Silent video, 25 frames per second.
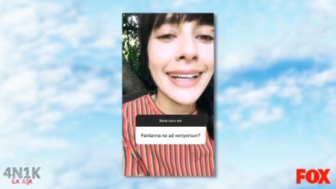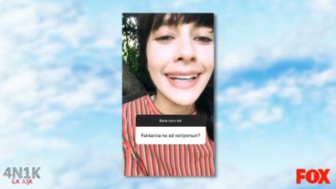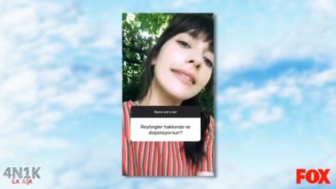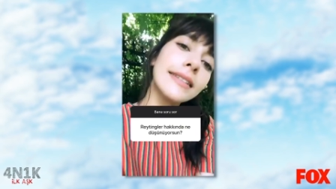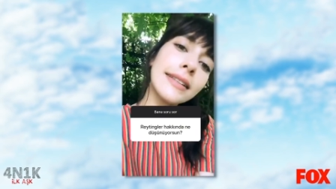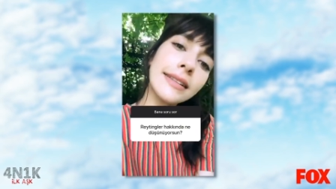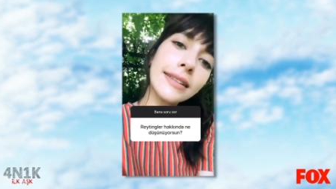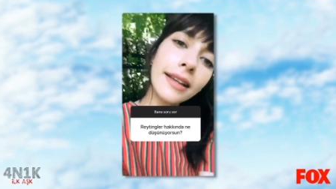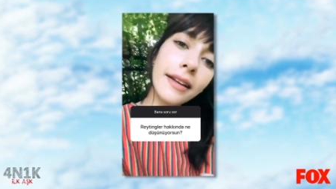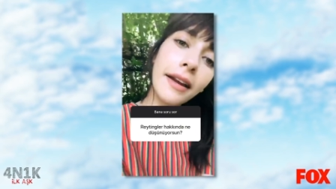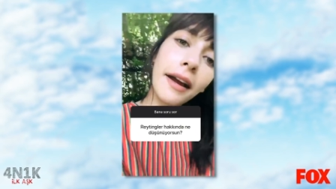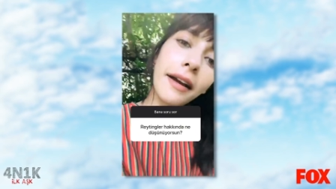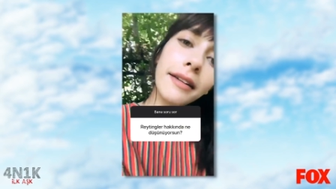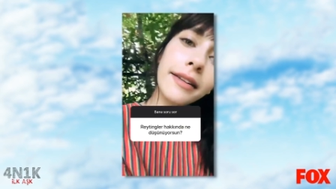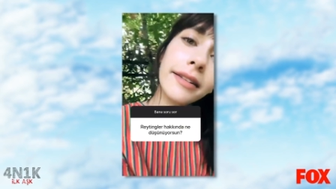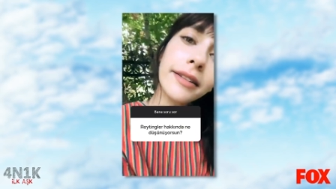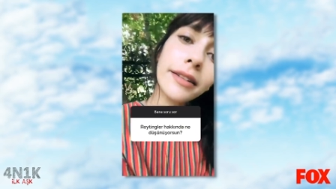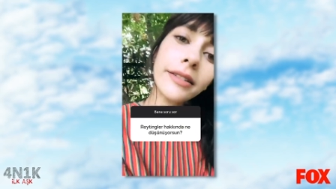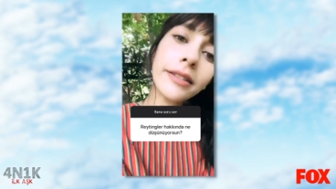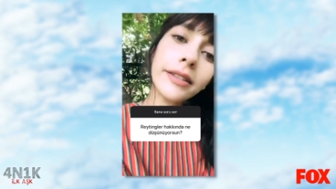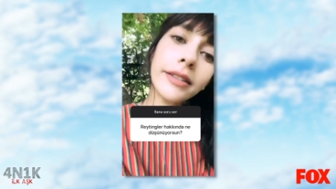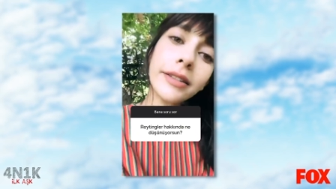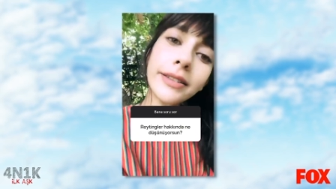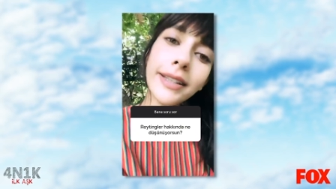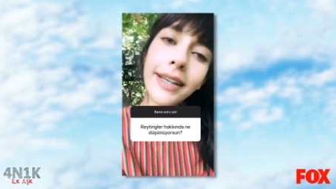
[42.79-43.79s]
Meetingler
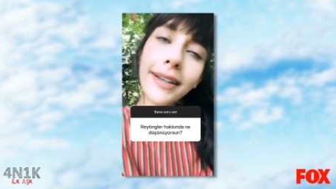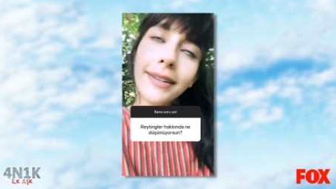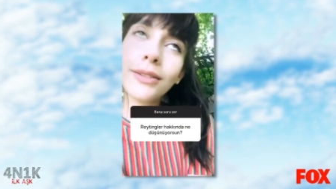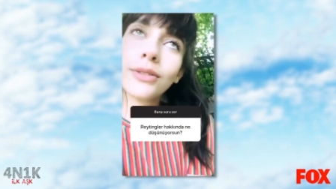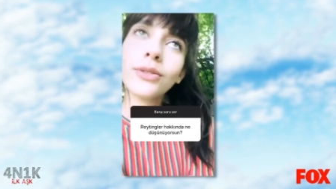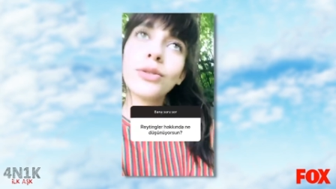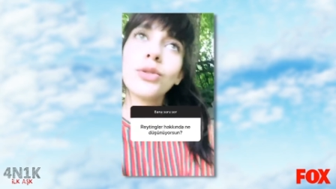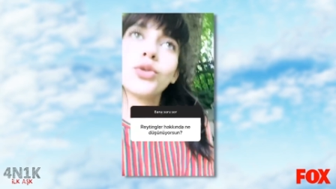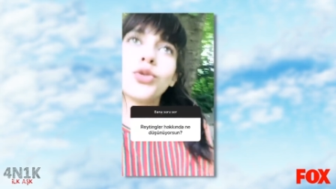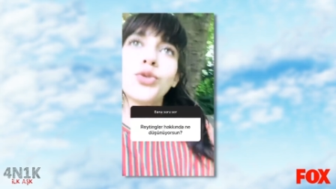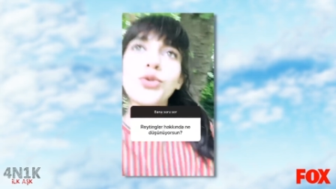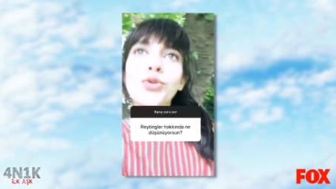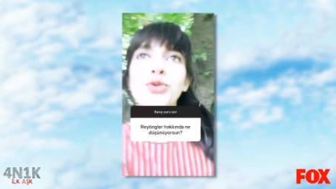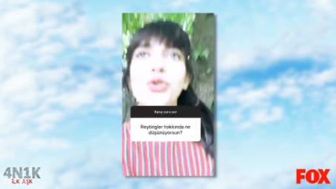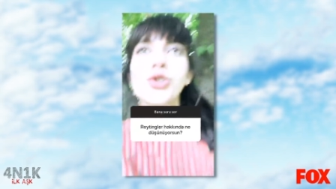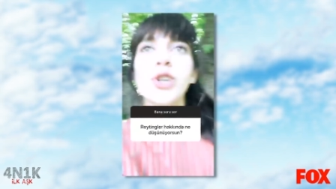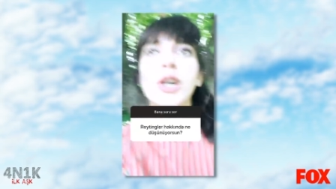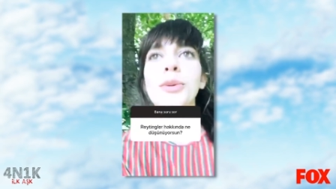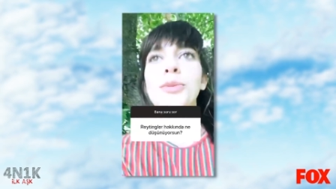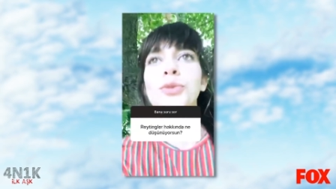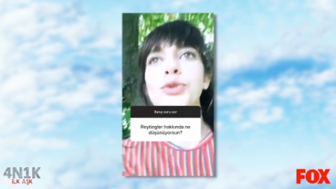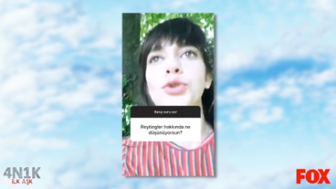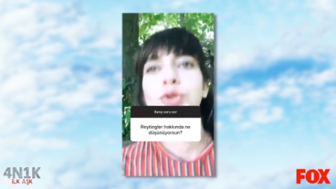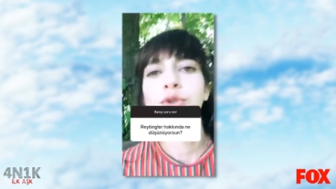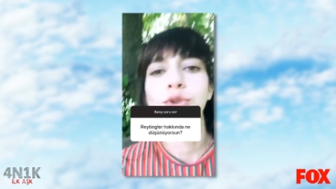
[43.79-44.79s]
hakkında tek düşüncem